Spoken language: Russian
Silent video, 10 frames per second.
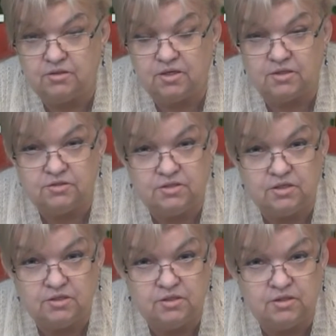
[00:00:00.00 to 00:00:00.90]
это
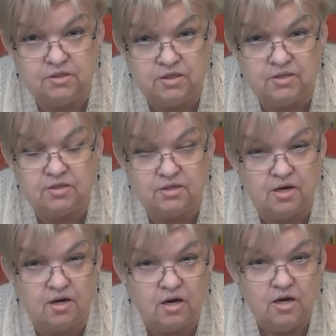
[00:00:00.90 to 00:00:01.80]
растение не
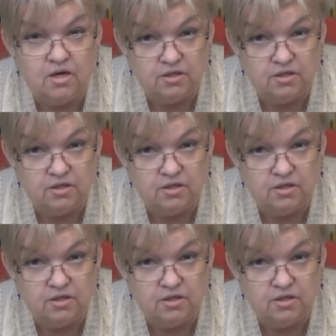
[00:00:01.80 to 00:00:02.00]
для